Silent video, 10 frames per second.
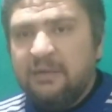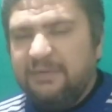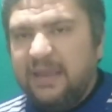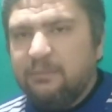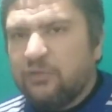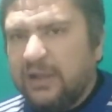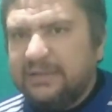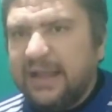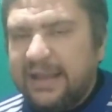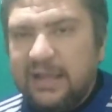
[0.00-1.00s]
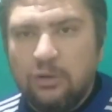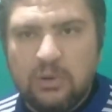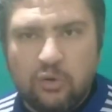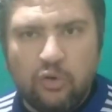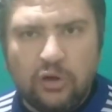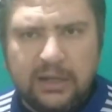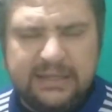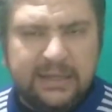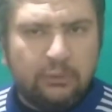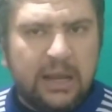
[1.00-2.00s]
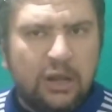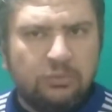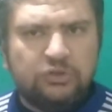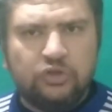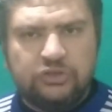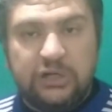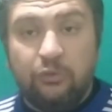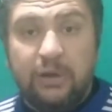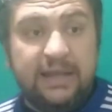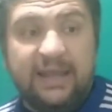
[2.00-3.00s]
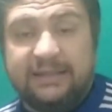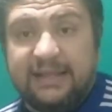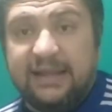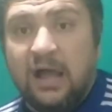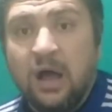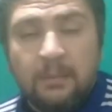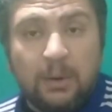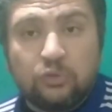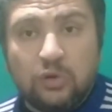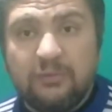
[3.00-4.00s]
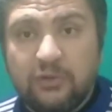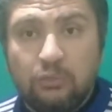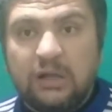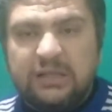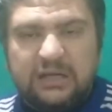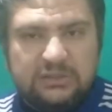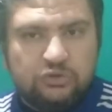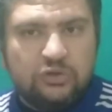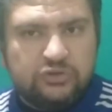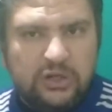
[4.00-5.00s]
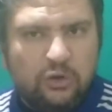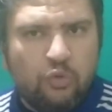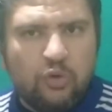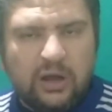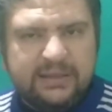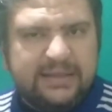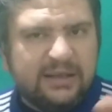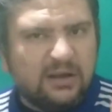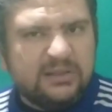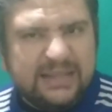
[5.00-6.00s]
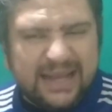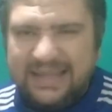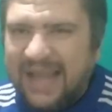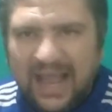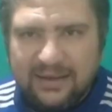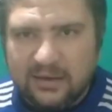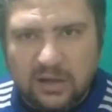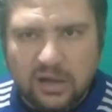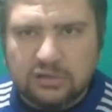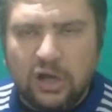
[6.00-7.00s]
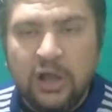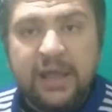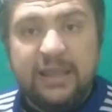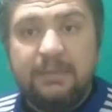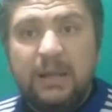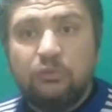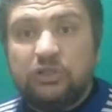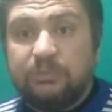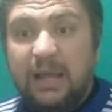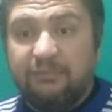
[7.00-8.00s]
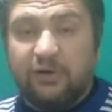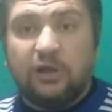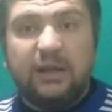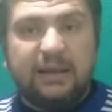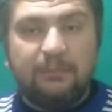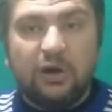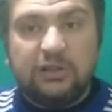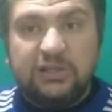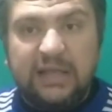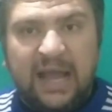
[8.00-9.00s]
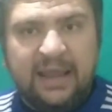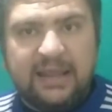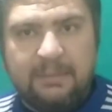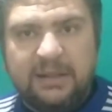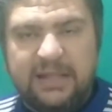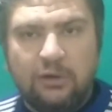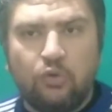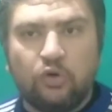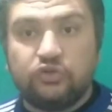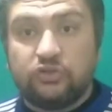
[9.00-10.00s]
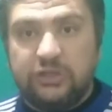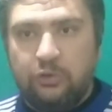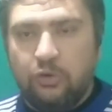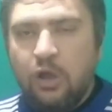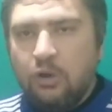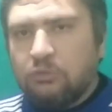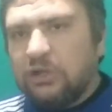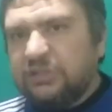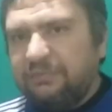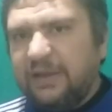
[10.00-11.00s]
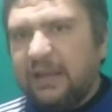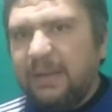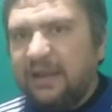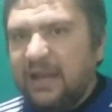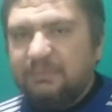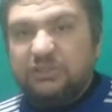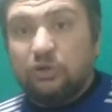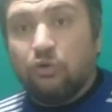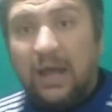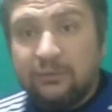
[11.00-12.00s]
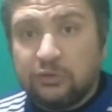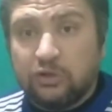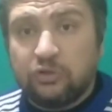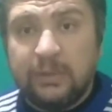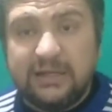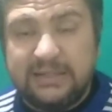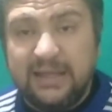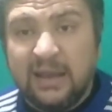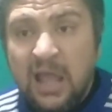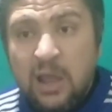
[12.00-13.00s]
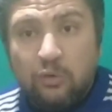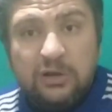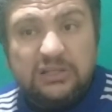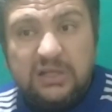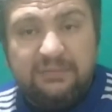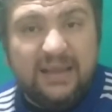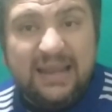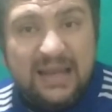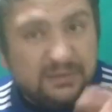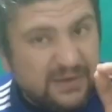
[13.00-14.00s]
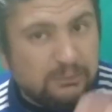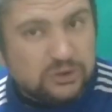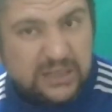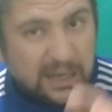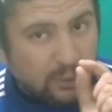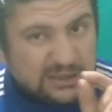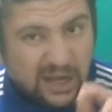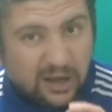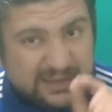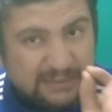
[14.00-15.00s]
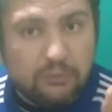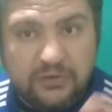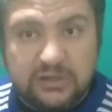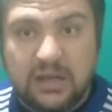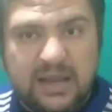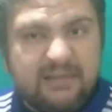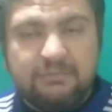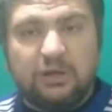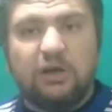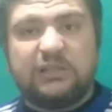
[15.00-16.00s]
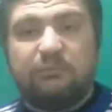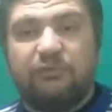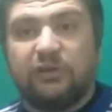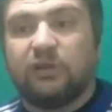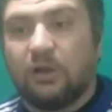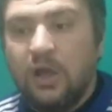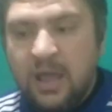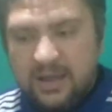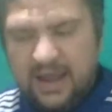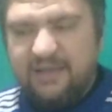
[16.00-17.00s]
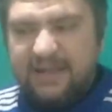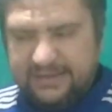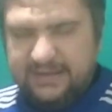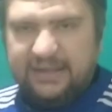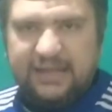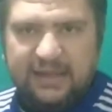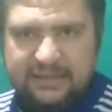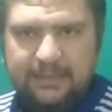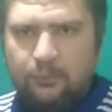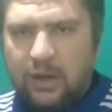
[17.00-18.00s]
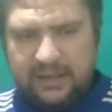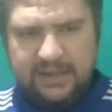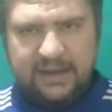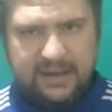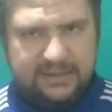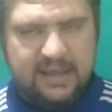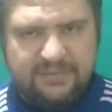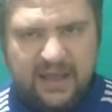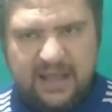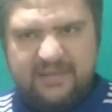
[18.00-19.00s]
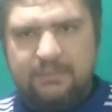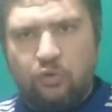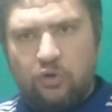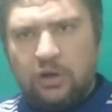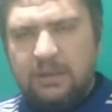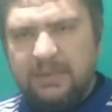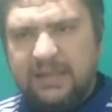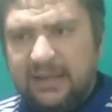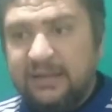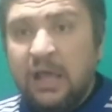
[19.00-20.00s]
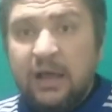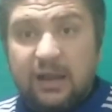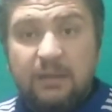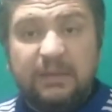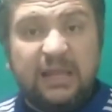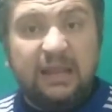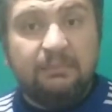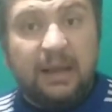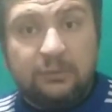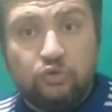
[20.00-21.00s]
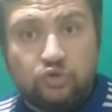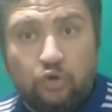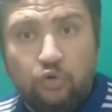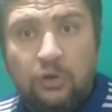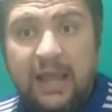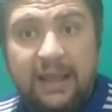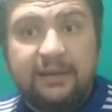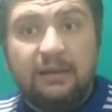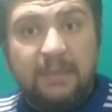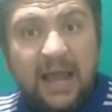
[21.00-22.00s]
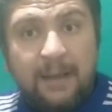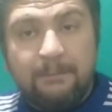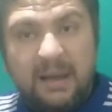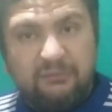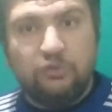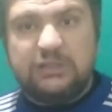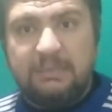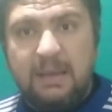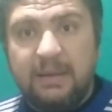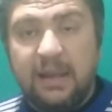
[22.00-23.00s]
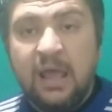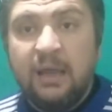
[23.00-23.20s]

في مسانده جايه له من نجولو كانتي وجايه له من جورجينيو الناحيه الثانيه برضه نفس الوضع جورجينيو وكانتي كانتي كان نحله النهارده يمين وشمال فالراجل كان مغطي على الجبهتين هو وجورجينيو وكنا شايفين كمان اللي بنشيلو اللي عنده تقدمات كتير كنا شايفين ان في مشكله واضحه تيمو فيرنر لازم تغير تيمو فيرنر لا ساكتين احنا على تيمو هنرجع ندافع هنسيب الكره ريال مدريد ريال مدريد ما عندوش حلول لان الملعب مقفول تماما